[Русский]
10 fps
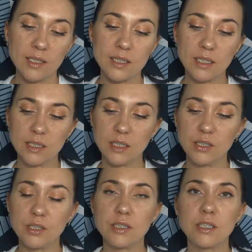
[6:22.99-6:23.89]
Золотые
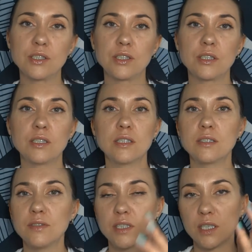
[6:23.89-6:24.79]
частички
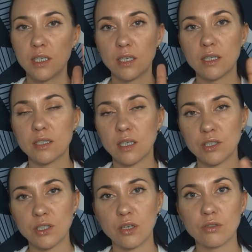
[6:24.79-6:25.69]
действительно
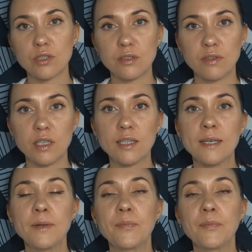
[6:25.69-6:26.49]
отражают свет,